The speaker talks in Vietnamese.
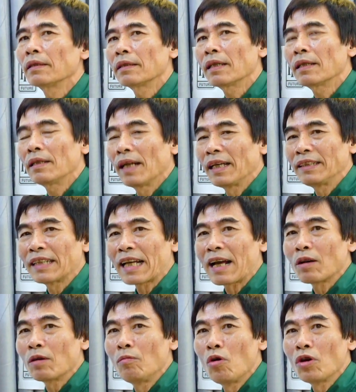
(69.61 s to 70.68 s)
hôm nay
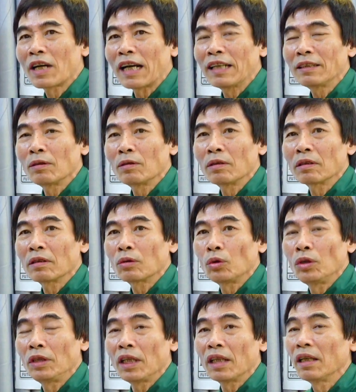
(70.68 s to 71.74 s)
giá có mỗi cái trong
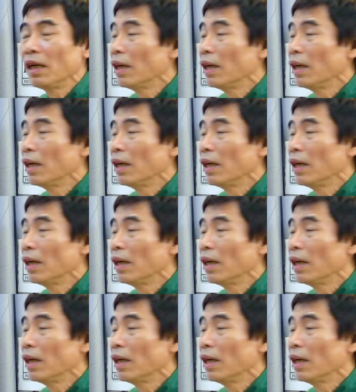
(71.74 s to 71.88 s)
tùy tiện